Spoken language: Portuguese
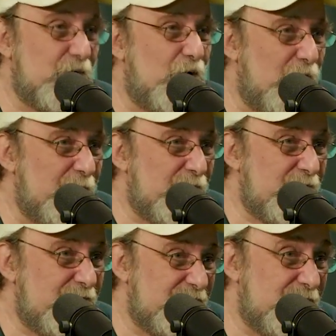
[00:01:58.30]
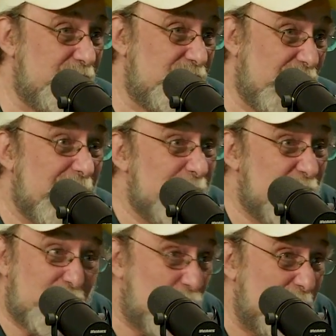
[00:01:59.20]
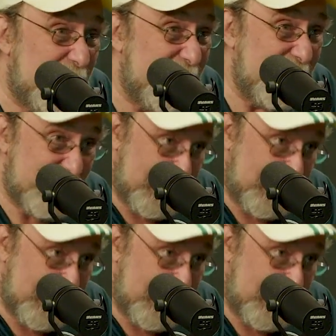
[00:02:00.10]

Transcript: Nobel, o chairman dos comitês